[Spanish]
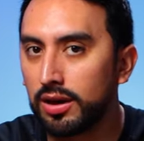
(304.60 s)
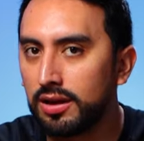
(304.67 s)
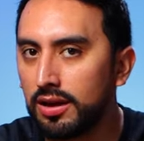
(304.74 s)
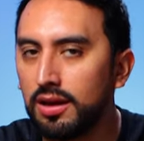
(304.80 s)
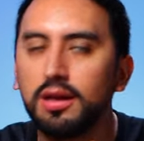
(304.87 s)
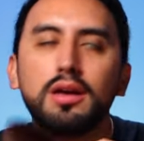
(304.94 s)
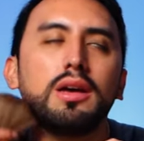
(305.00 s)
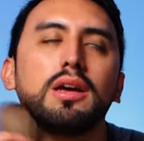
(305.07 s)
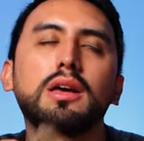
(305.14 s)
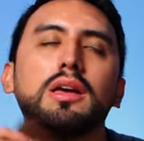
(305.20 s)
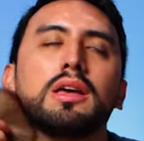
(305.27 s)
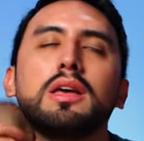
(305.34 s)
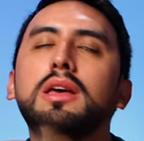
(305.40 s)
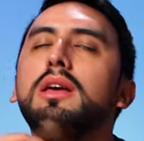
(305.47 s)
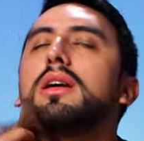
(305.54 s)
aquí
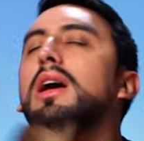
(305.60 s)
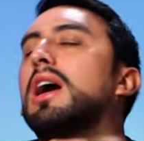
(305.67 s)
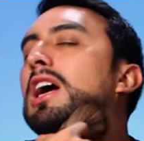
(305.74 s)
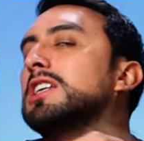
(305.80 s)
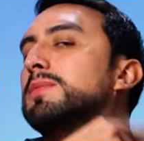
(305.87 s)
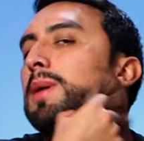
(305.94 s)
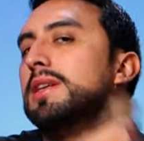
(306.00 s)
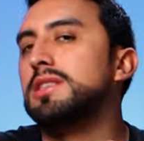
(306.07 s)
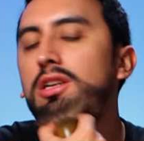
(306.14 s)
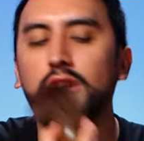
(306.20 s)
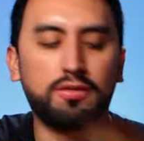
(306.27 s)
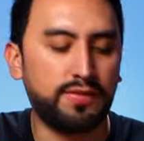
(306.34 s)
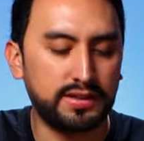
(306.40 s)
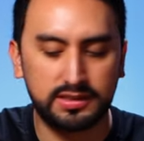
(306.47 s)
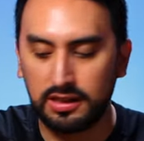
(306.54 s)
y
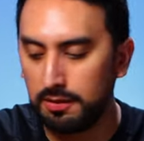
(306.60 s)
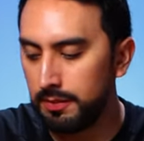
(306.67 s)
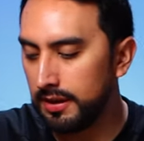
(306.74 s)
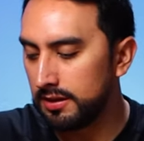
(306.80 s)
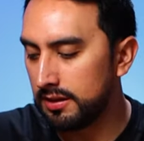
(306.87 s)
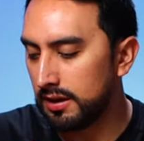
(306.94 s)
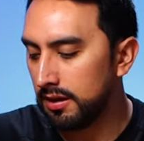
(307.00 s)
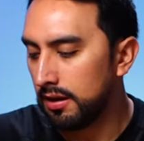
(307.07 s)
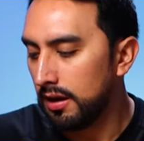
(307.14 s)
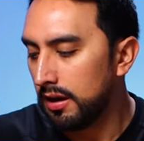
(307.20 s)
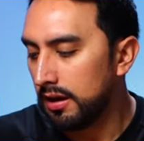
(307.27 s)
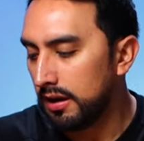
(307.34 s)
esparcirlo fácilmente.